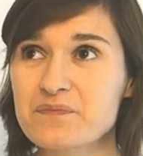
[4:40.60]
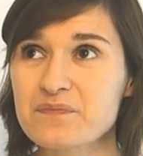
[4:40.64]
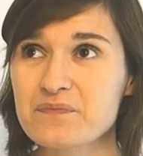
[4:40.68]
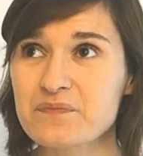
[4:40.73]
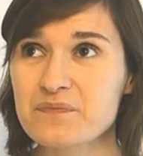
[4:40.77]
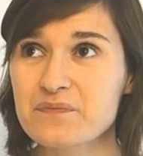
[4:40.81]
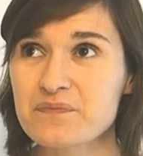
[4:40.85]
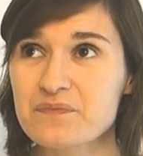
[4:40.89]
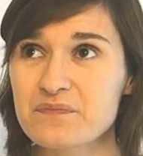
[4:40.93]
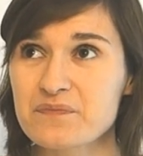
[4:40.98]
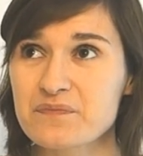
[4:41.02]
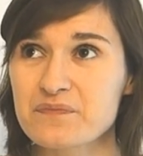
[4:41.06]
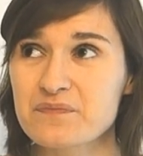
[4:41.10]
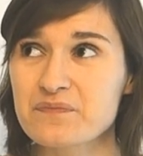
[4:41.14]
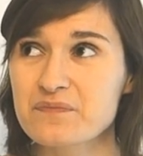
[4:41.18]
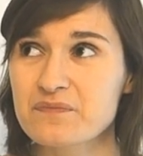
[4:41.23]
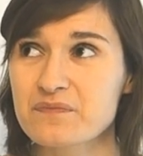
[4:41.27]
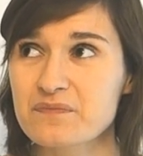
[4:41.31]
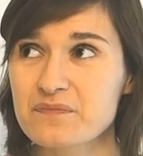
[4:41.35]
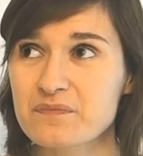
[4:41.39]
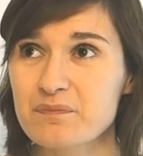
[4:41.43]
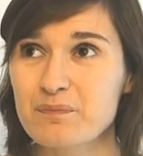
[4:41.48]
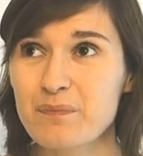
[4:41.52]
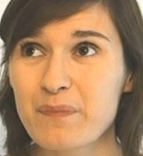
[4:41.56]
mm,
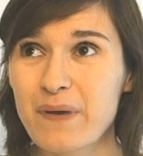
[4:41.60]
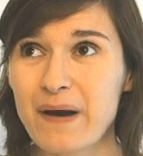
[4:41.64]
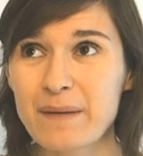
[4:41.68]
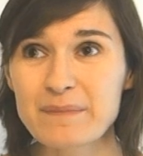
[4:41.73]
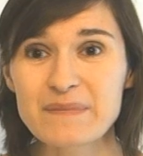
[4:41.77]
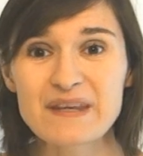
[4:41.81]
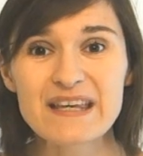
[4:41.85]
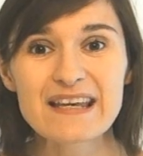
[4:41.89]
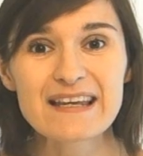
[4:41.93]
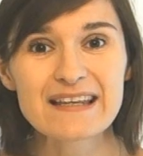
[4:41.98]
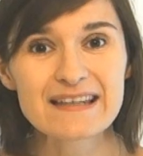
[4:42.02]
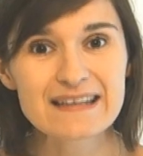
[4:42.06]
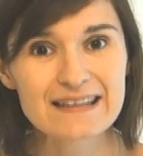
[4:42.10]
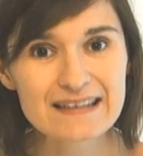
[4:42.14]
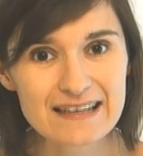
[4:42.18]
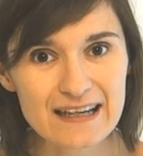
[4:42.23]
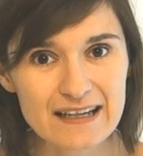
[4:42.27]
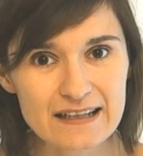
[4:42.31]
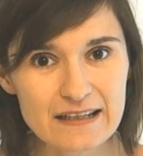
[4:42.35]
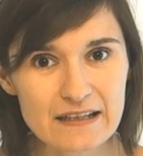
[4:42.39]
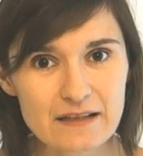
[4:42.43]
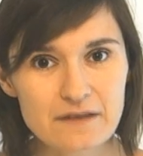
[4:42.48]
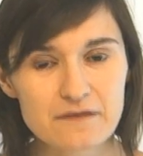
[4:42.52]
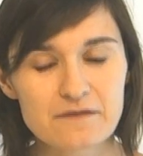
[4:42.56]

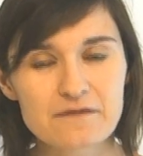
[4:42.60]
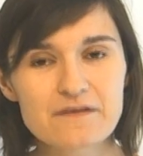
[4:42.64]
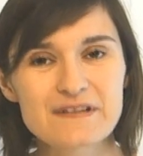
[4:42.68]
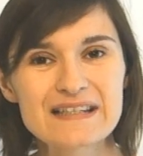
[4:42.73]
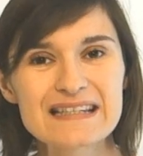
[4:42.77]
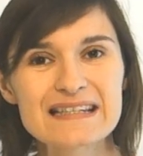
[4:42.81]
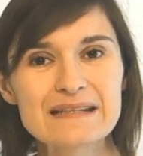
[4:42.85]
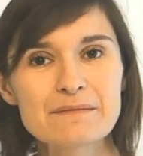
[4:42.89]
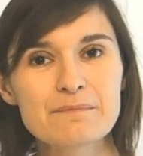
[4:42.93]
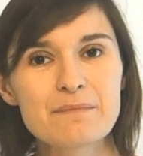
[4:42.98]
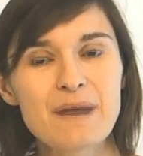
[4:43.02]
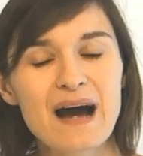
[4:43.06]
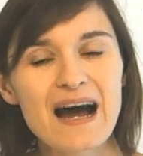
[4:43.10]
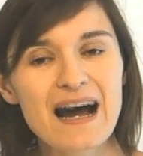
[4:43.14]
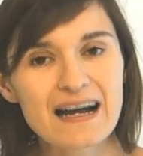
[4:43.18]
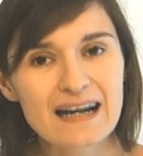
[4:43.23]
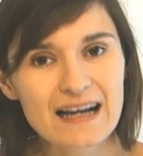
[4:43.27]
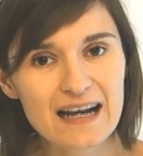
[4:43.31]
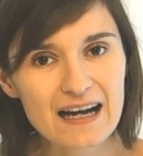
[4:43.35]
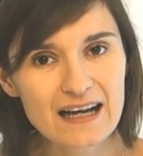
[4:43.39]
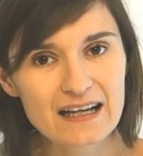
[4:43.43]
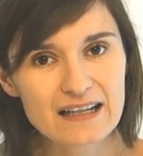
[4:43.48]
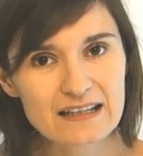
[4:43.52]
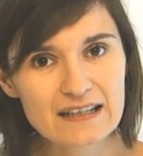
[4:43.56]
pamiętaj,
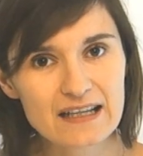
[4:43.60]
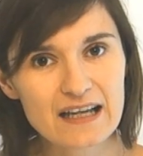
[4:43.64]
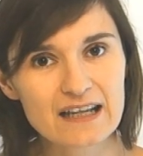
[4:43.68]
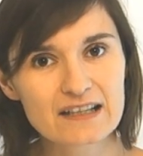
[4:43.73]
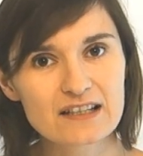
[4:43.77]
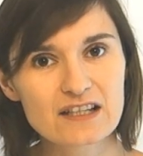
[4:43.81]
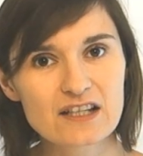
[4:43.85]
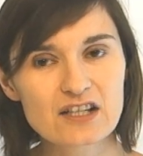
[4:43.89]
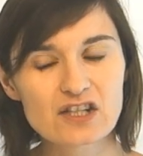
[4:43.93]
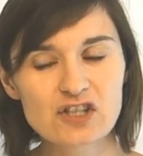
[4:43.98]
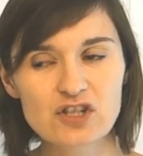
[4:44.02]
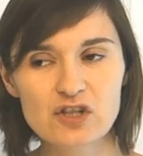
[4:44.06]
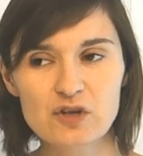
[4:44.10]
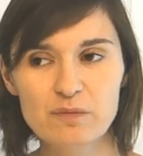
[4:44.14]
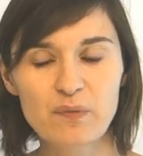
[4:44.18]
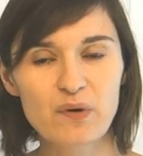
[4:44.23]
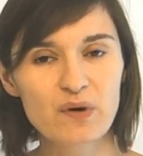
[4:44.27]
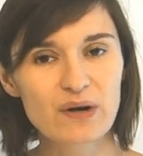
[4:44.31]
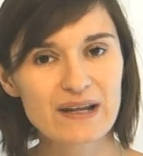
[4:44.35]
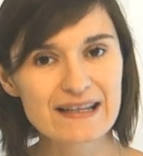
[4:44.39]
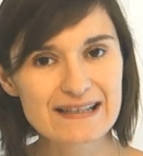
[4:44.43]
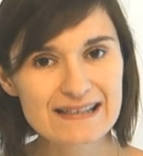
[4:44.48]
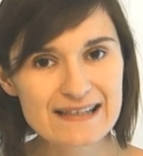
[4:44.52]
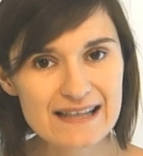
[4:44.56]
wzmaga jakieś
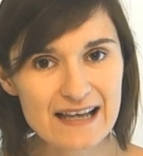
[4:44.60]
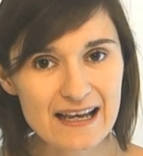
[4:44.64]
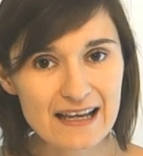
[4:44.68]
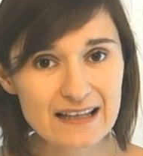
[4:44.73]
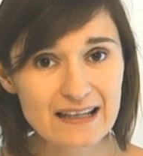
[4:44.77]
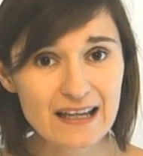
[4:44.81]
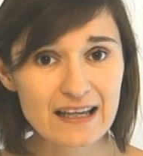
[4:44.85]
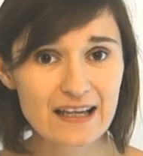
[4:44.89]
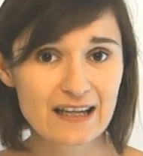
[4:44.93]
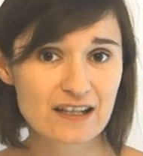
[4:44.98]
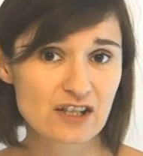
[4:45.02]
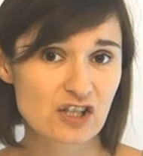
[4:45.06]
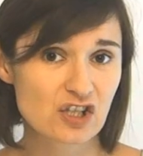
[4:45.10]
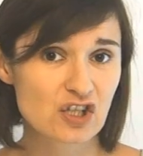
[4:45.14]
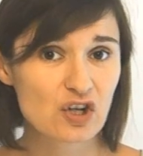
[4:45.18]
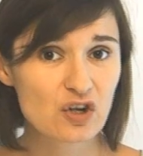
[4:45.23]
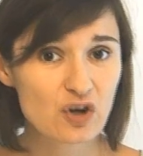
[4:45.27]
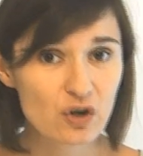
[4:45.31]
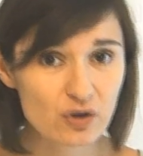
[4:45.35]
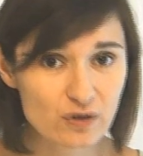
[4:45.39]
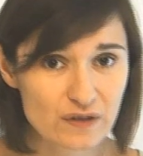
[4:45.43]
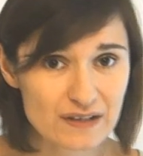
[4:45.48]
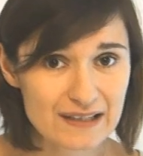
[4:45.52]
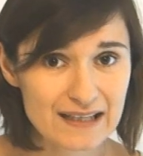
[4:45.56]
polecenie, jakiś
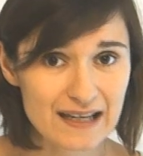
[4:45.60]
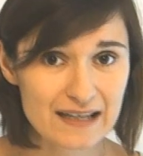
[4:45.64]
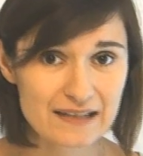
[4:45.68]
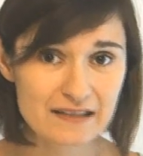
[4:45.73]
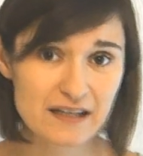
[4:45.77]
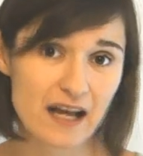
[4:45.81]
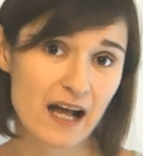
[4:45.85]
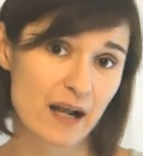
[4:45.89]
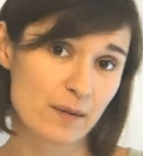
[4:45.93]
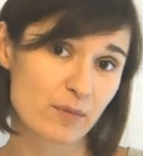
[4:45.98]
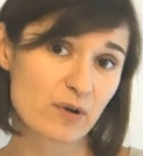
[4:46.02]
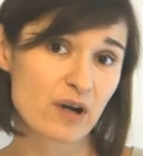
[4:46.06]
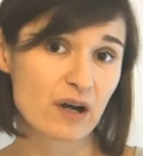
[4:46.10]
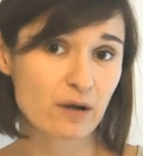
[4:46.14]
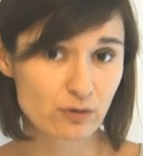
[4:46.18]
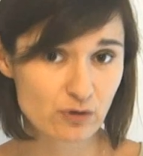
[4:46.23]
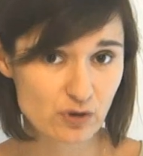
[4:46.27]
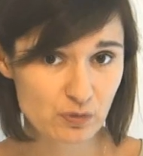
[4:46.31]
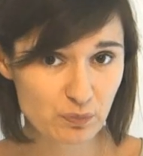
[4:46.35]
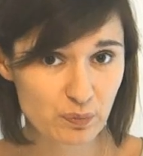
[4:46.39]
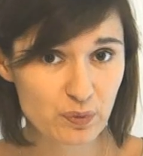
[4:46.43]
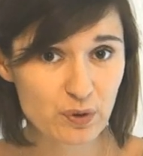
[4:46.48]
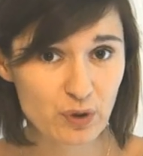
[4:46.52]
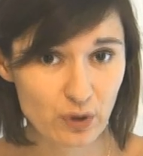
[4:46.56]
rozkaz albo
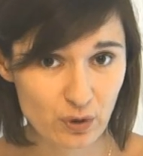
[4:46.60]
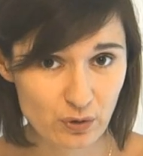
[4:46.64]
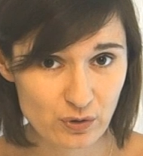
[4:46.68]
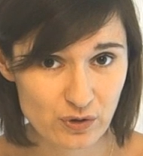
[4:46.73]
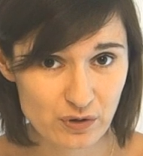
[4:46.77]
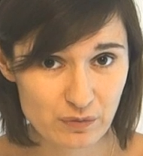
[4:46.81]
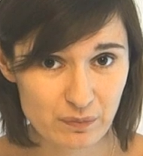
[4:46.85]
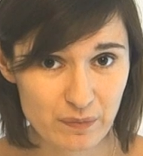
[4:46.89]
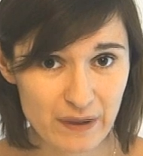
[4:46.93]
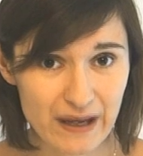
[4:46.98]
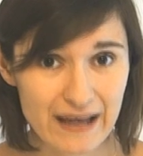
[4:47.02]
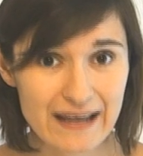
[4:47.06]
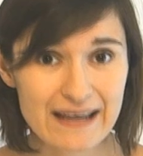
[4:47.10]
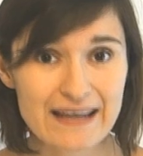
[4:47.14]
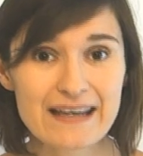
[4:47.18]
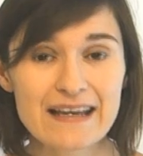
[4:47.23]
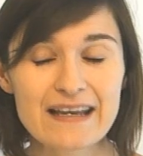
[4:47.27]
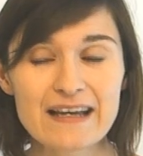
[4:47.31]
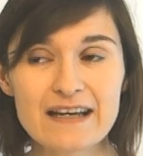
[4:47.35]
jakąś prośbę.